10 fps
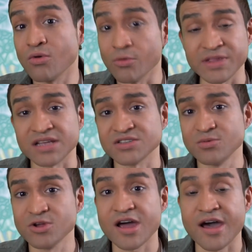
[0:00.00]
ob das
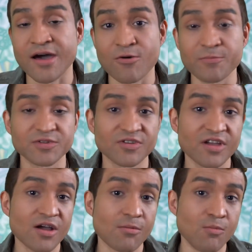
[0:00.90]
überhaupt
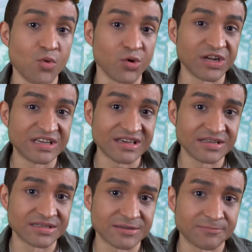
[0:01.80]
möglich
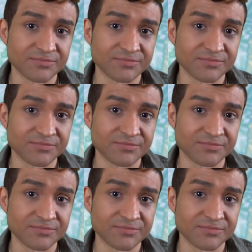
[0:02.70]
ist.